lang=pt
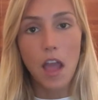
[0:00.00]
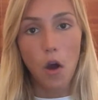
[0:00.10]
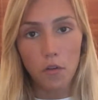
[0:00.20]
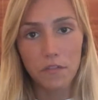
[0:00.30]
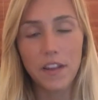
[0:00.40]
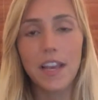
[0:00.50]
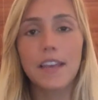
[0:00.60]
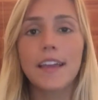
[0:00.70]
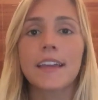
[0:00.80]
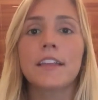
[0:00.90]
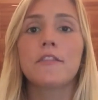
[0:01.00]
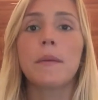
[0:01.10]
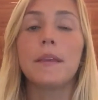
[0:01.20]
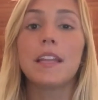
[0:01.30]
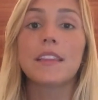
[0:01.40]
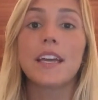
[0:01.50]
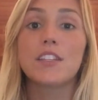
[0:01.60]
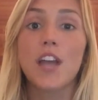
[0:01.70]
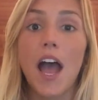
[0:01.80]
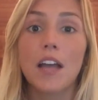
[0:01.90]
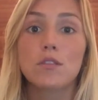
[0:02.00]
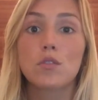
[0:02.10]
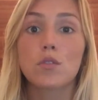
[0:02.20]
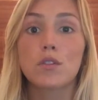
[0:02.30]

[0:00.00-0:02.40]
a ovelha negra da família das rádios,